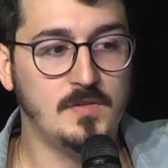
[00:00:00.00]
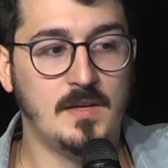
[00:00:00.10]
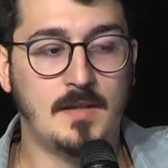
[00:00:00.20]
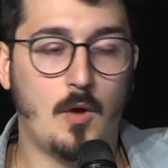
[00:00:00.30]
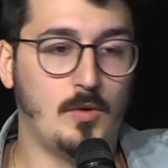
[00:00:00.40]

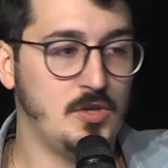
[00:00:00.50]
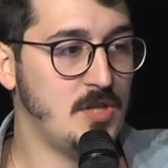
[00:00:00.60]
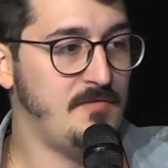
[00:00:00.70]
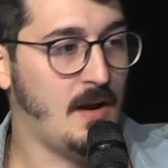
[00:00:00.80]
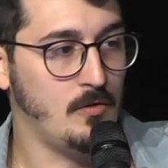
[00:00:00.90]
central quando a gente está
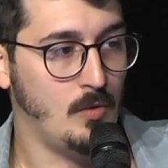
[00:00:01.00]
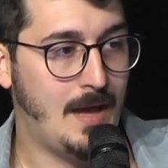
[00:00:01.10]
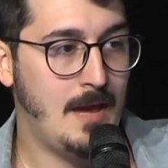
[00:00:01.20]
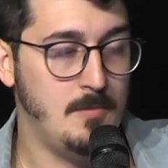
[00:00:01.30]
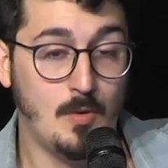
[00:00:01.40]
falando do
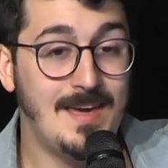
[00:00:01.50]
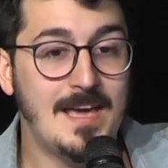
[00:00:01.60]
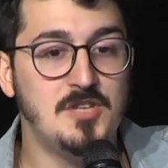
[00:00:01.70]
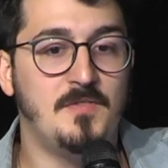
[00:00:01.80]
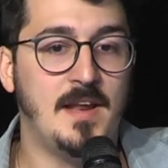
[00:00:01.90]
game, o que, é
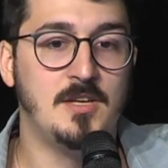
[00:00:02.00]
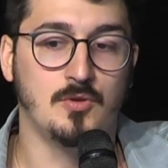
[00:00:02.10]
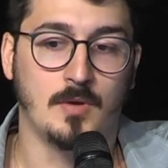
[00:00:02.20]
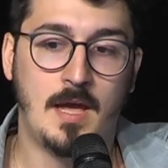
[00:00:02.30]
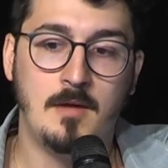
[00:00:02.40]
diferente
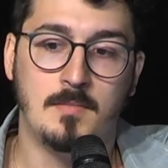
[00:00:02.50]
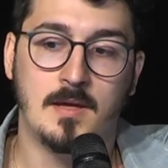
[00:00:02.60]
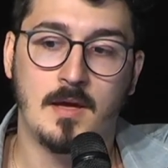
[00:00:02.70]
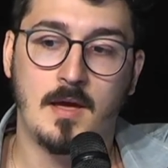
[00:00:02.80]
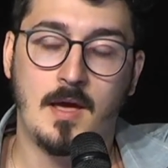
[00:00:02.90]
no game,
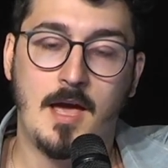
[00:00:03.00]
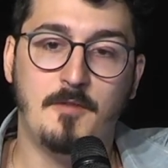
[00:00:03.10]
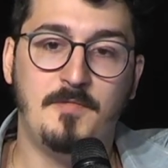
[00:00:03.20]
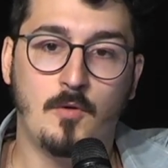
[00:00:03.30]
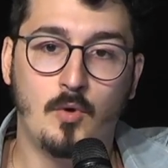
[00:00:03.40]
é a
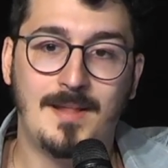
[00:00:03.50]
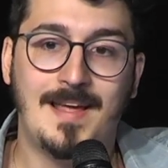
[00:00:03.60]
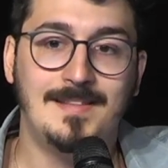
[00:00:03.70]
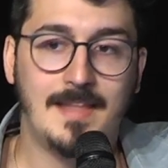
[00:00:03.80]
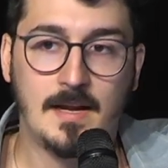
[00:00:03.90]
figura da
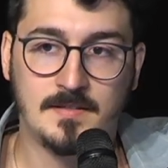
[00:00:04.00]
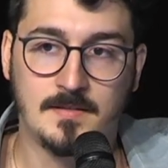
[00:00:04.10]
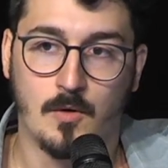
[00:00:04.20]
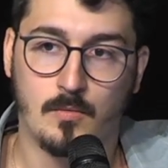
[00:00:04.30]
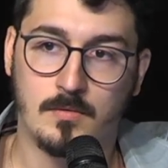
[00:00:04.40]

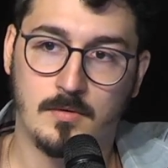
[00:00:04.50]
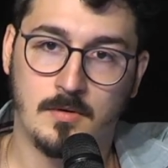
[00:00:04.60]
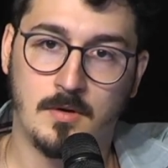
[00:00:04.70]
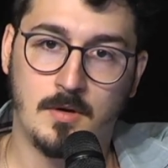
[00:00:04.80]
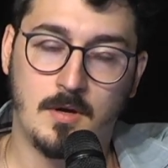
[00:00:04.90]
interação.
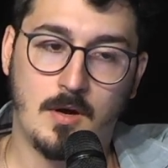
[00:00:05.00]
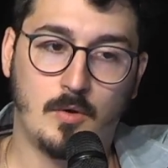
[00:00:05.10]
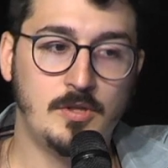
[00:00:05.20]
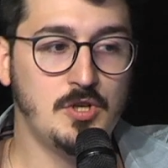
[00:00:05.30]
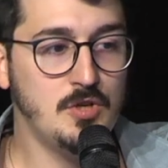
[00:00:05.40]

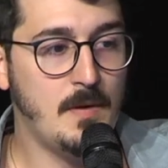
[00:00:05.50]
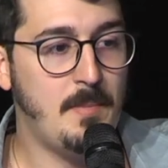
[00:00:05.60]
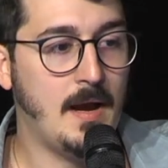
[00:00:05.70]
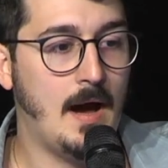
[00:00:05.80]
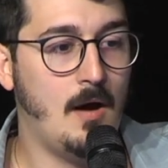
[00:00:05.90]
Quando a gente vai
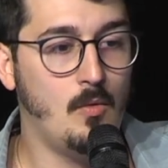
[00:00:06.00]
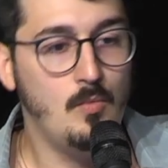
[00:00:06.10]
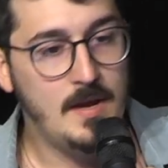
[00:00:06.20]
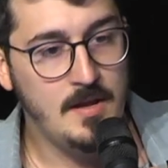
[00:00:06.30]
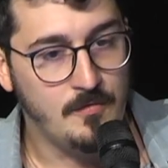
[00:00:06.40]
pegar um
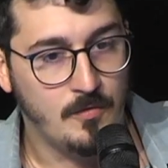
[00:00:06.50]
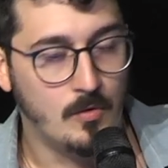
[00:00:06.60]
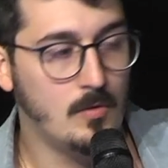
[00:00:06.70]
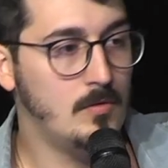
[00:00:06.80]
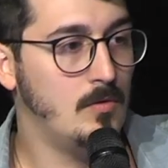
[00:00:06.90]

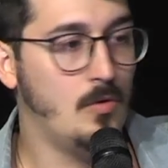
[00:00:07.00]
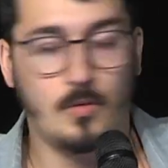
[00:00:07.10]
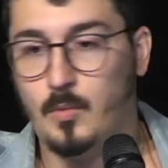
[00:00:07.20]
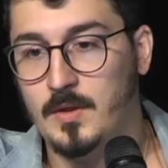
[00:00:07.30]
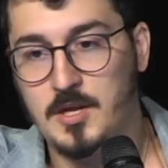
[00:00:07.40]
livro,
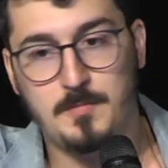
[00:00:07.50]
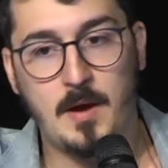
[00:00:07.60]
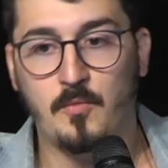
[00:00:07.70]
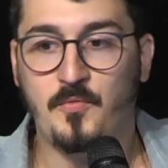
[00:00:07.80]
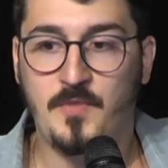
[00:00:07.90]
quando a gente pega
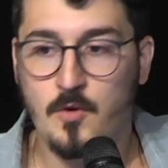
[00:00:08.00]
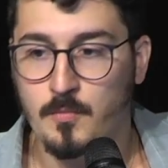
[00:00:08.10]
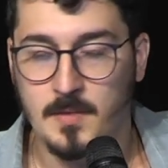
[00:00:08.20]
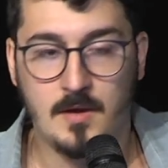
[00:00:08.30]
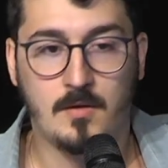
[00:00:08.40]
um
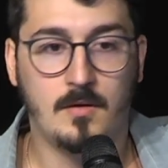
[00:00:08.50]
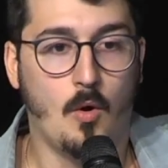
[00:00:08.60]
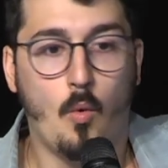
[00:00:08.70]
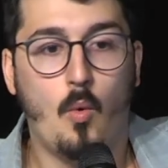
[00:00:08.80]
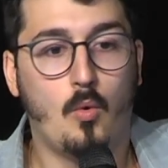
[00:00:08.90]
filme
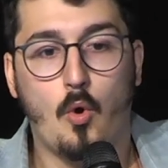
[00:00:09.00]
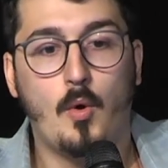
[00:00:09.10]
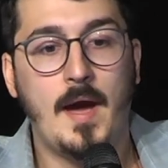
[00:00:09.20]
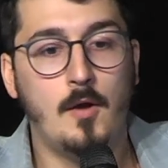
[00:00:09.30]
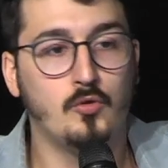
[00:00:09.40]
ou
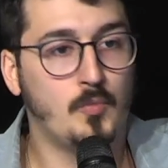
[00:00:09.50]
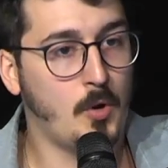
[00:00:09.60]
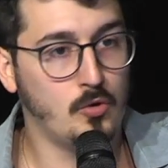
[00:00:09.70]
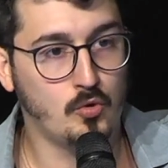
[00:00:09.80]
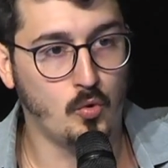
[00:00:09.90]
qualquer outro
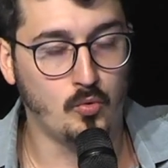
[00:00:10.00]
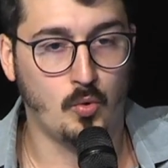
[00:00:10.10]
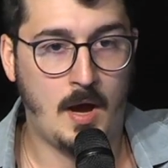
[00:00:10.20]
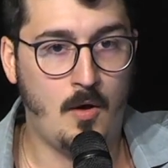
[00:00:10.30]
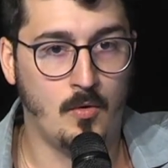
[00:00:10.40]
produto
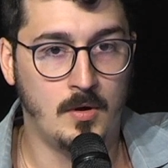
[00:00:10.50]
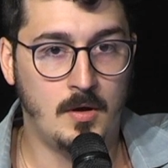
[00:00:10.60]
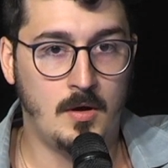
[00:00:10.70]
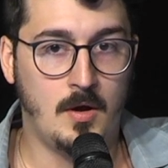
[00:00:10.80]
cultural,